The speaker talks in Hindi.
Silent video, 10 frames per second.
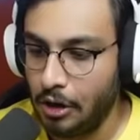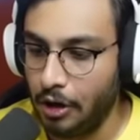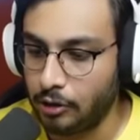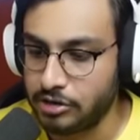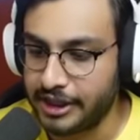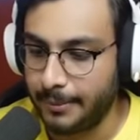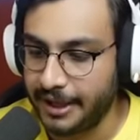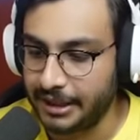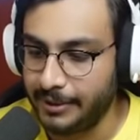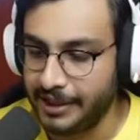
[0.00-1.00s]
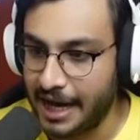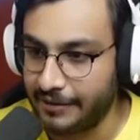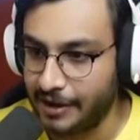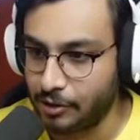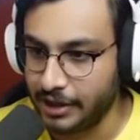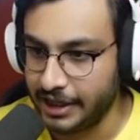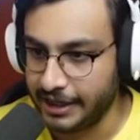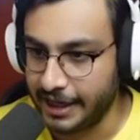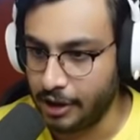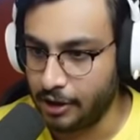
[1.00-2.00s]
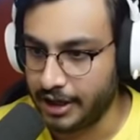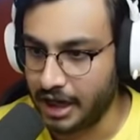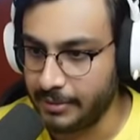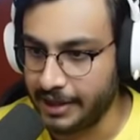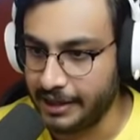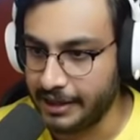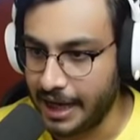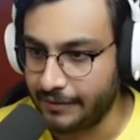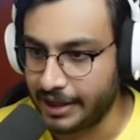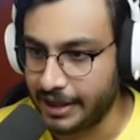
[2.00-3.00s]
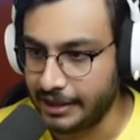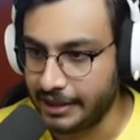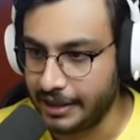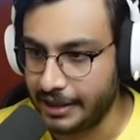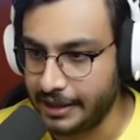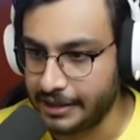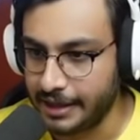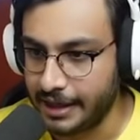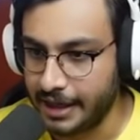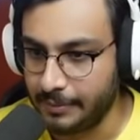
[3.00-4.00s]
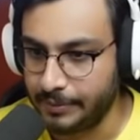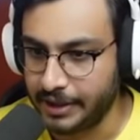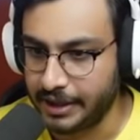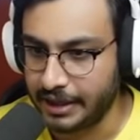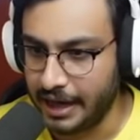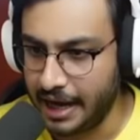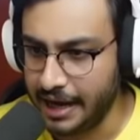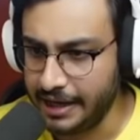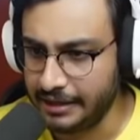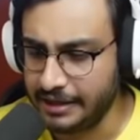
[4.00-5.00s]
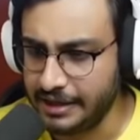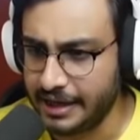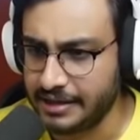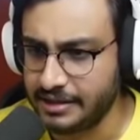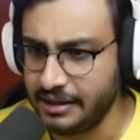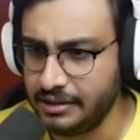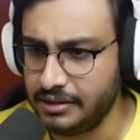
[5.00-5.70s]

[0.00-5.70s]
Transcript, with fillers: और उसके बाद हमें लावा को लेना है और हमें लावा डालना है यहाँ पर आई थिंक ऐसे